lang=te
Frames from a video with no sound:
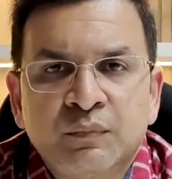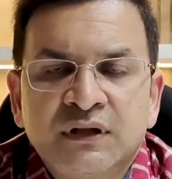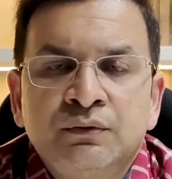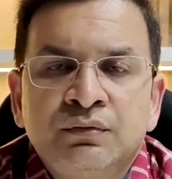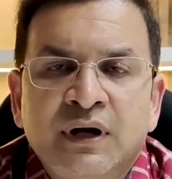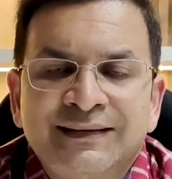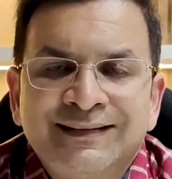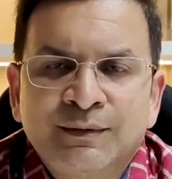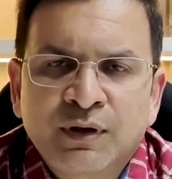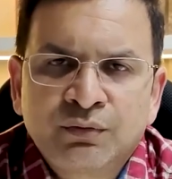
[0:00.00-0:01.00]
బరువు
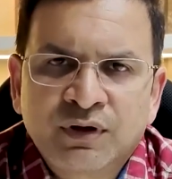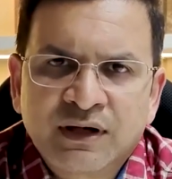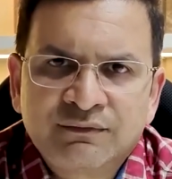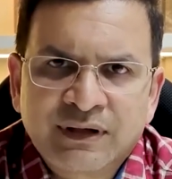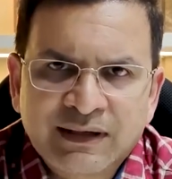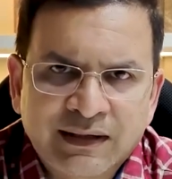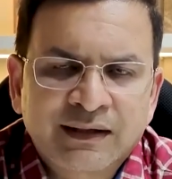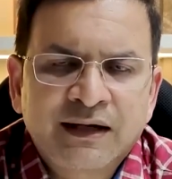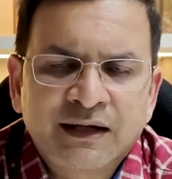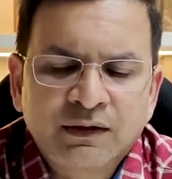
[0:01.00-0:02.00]
అధిక బరువు ఉండడం అంటే
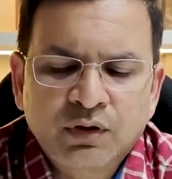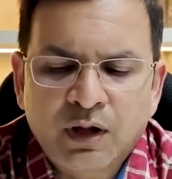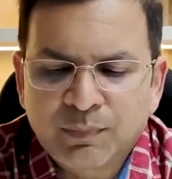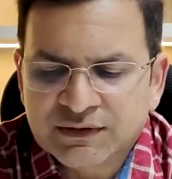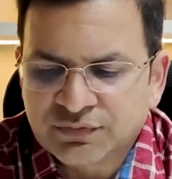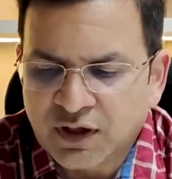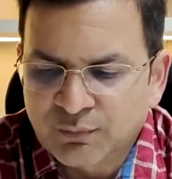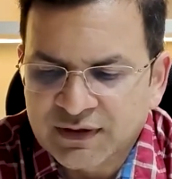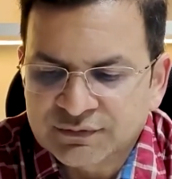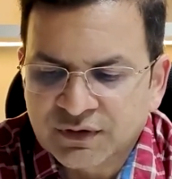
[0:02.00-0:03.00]
ఎట్లాగంటే కాంప్లెక్స్
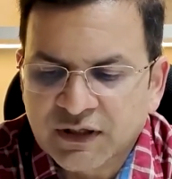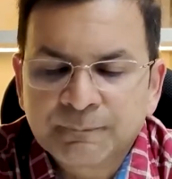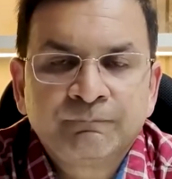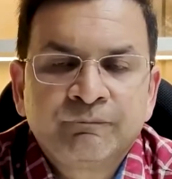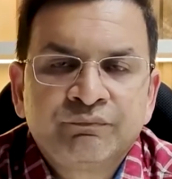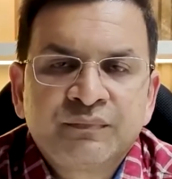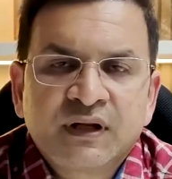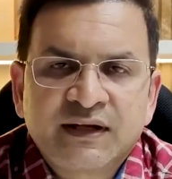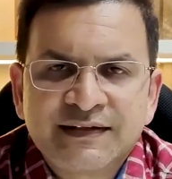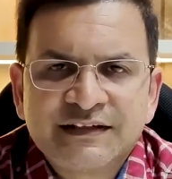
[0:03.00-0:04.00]
ఫార్ములాస్ ఉన్నాయి
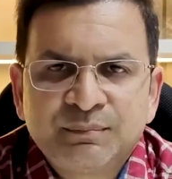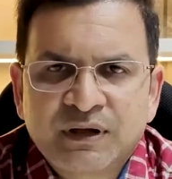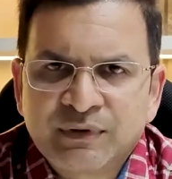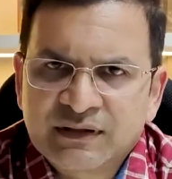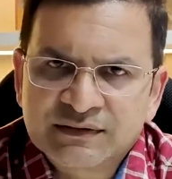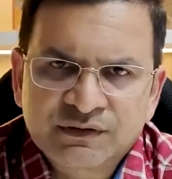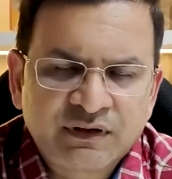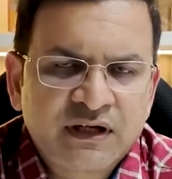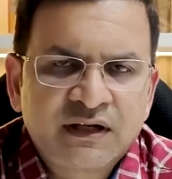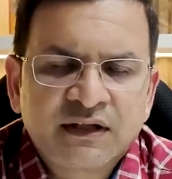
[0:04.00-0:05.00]
కేజీ పర్ మీటర్
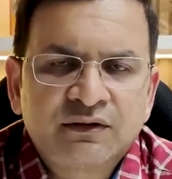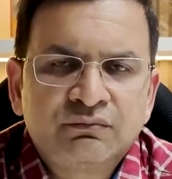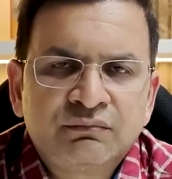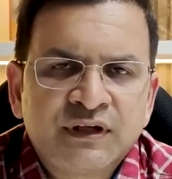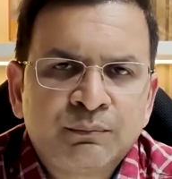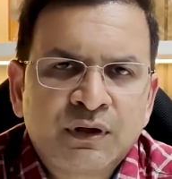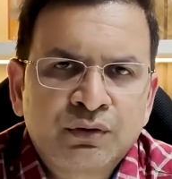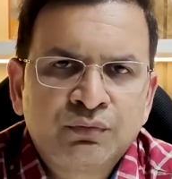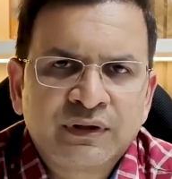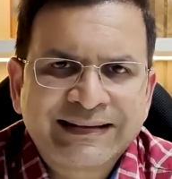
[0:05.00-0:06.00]
స్క్వేర్ అంటారు మీ
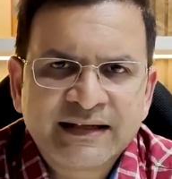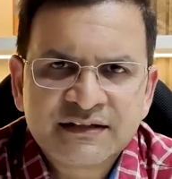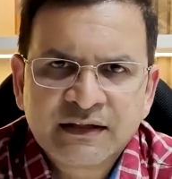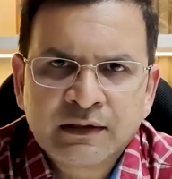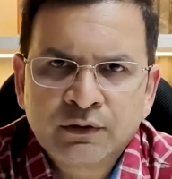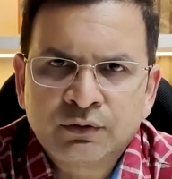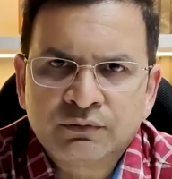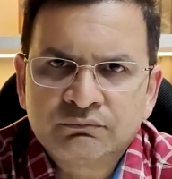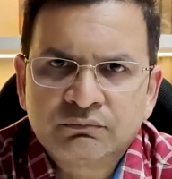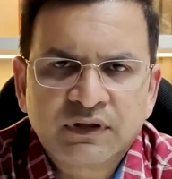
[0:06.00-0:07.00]
బరువు కేజీల్లో
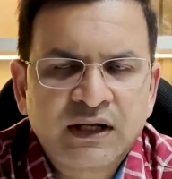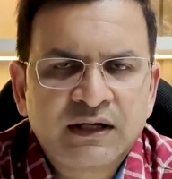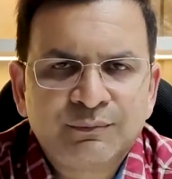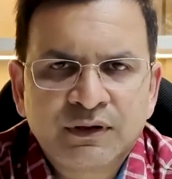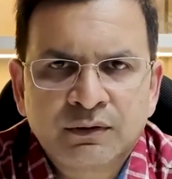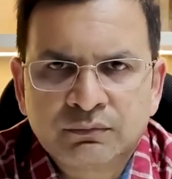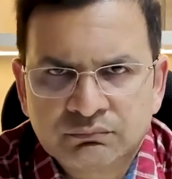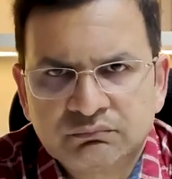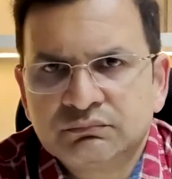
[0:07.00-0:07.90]
దాన్ని మీరు